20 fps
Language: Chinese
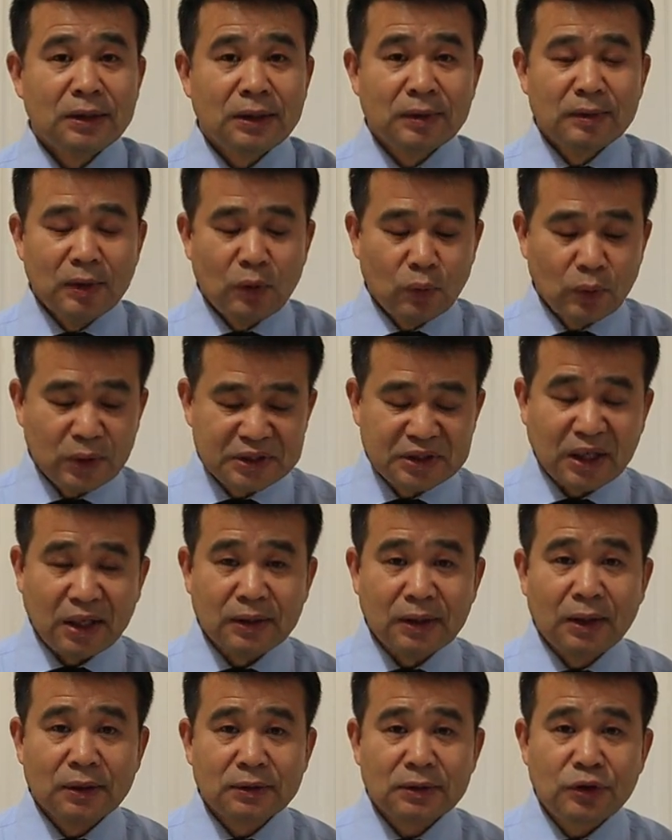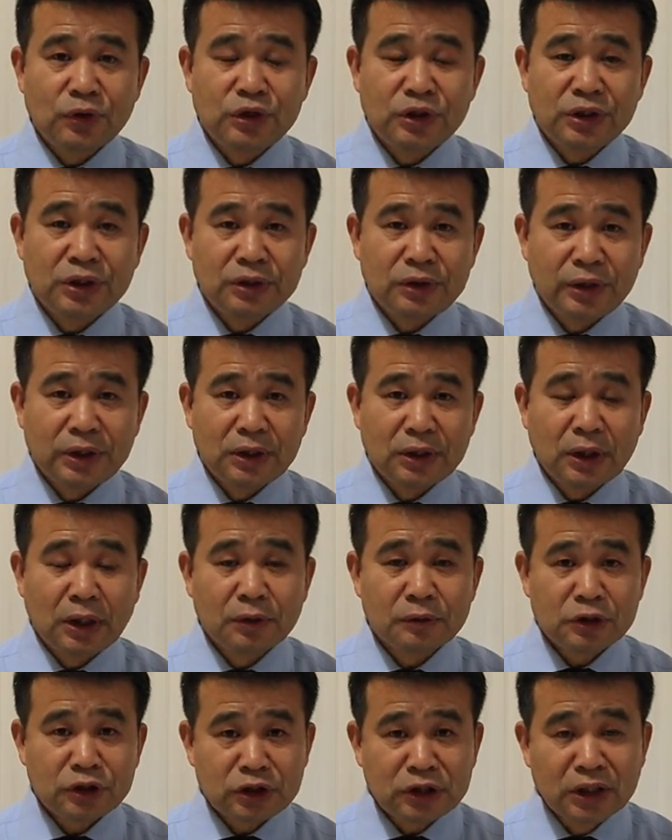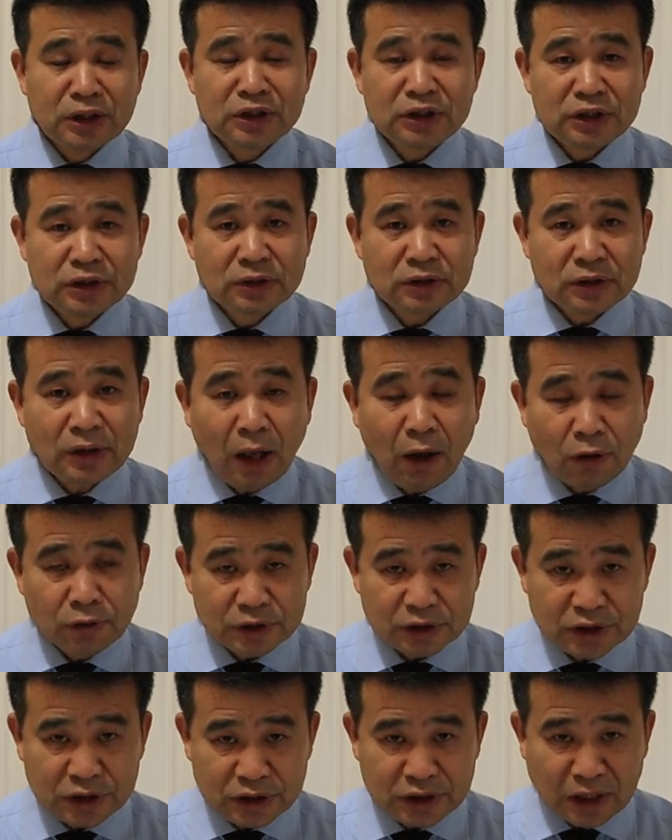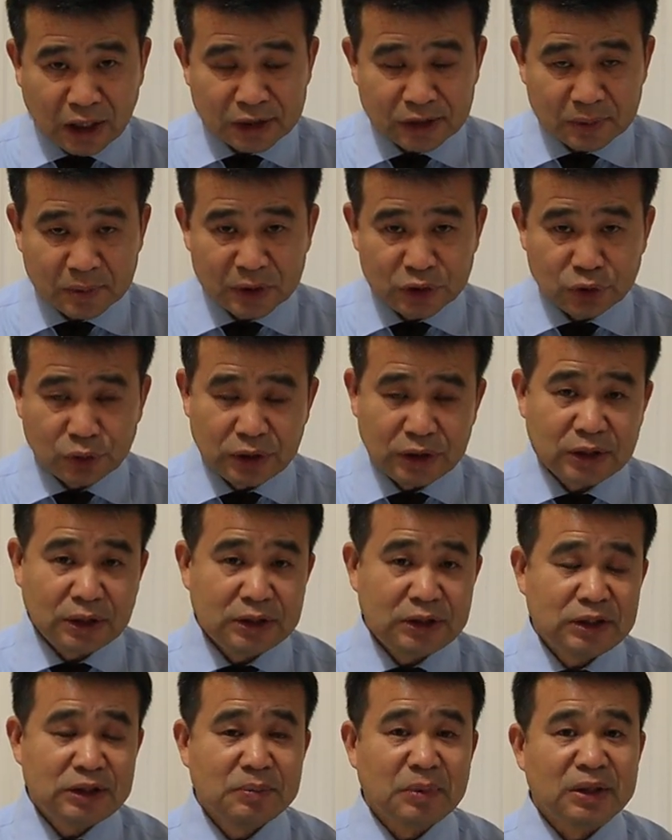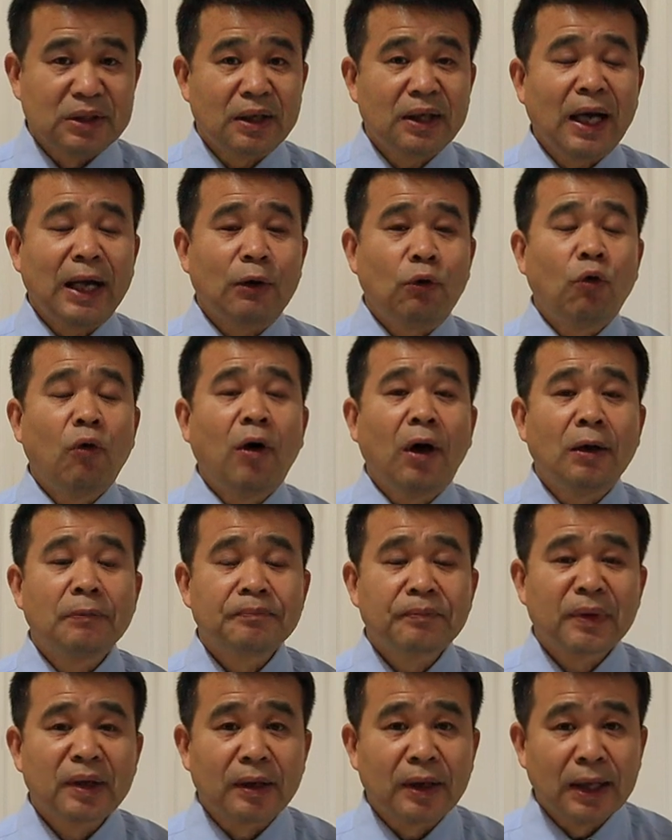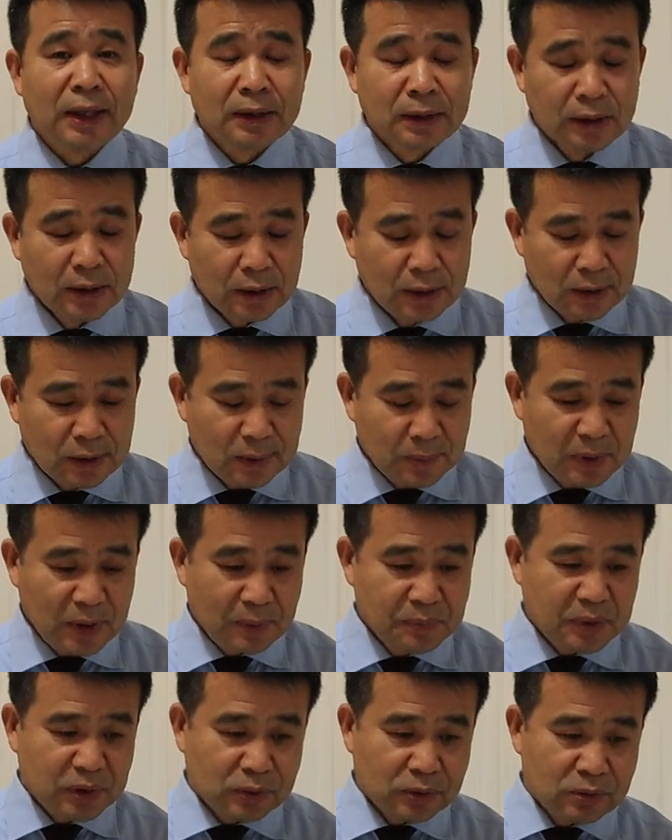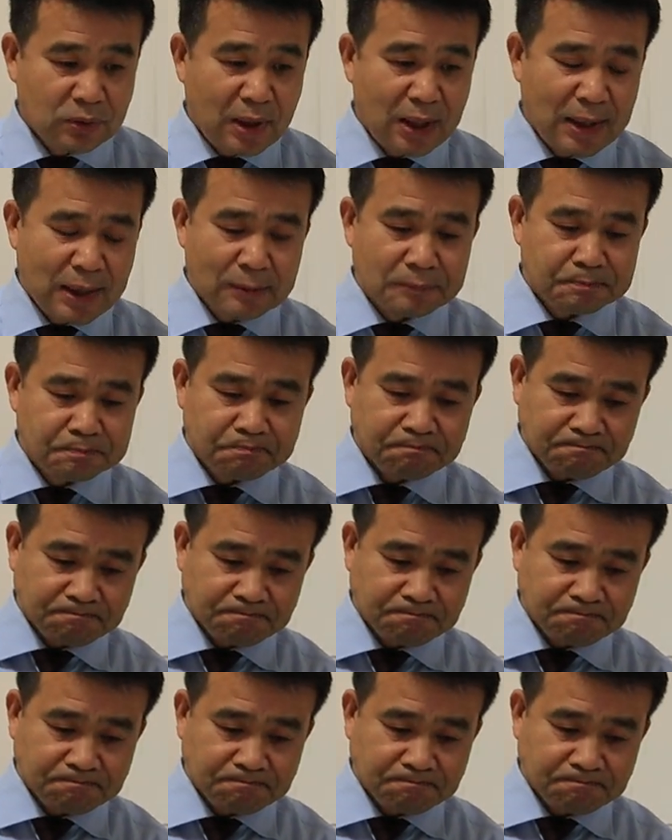那么我想呢，对你这个圣经到底是讲什么，有一个基本的概括，对。那么呢，比如说。